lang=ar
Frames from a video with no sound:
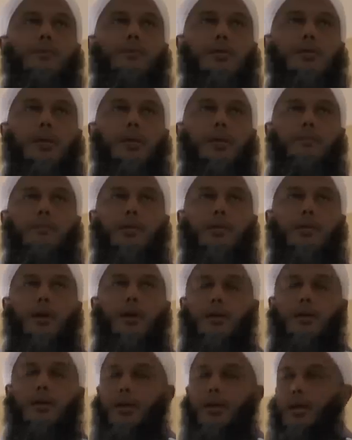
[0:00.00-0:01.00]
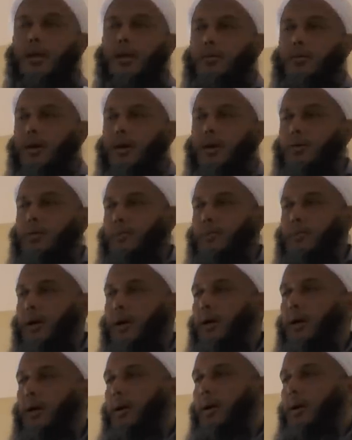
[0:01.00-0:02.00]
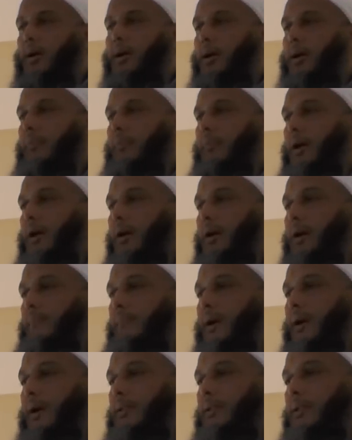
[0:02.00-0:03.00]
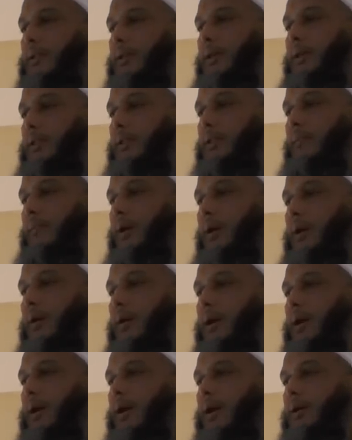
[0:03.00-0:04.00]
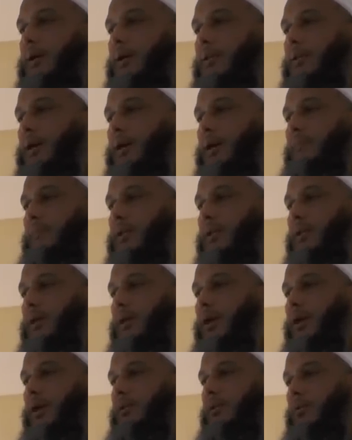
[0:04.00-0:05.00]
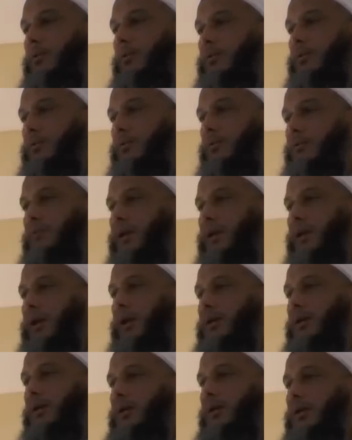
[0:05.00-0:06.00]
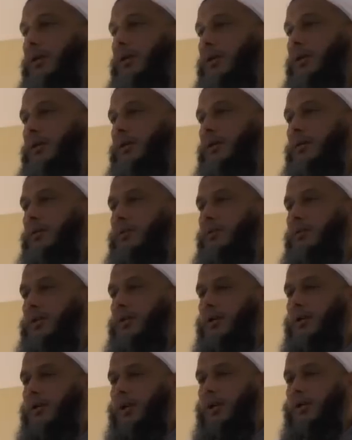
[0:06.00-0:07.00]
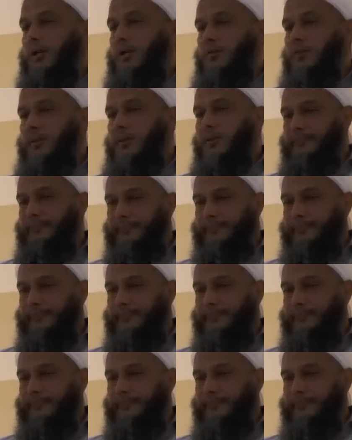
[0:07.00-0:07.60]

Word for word: بن الصامت رضي الله عنهما فماتت عندما وقعت عن دابتها بقبرص فكانت شهيدة في تلك الغزوة